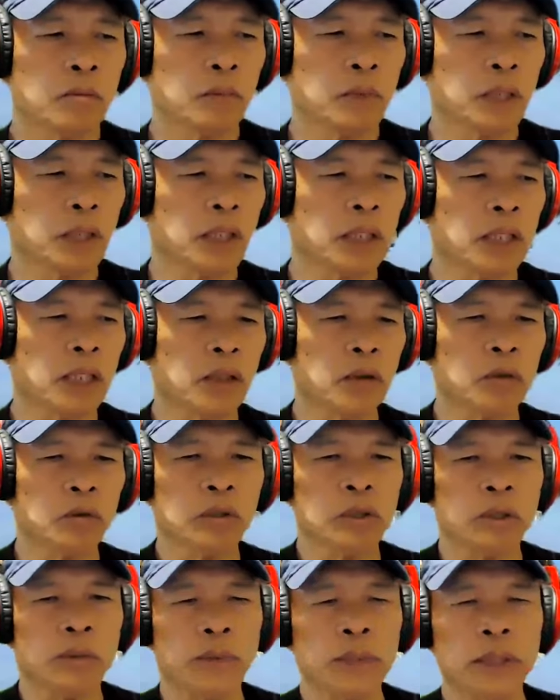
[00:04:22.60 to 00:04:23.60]

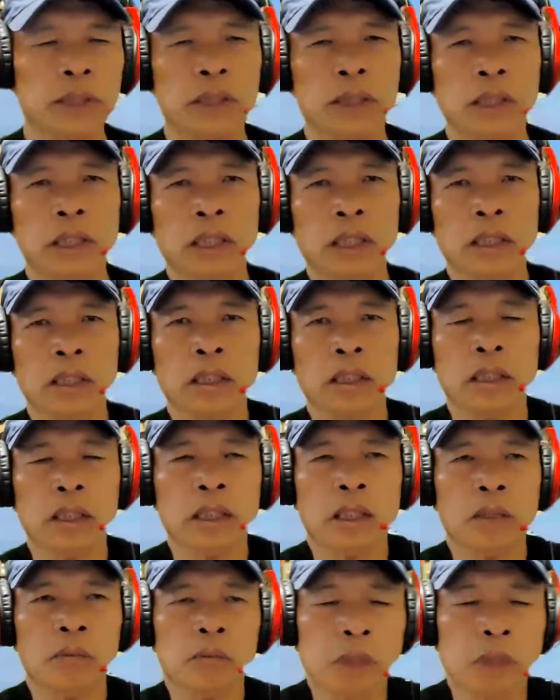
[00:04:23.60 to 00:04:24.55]
magkakaroon naman ng uh,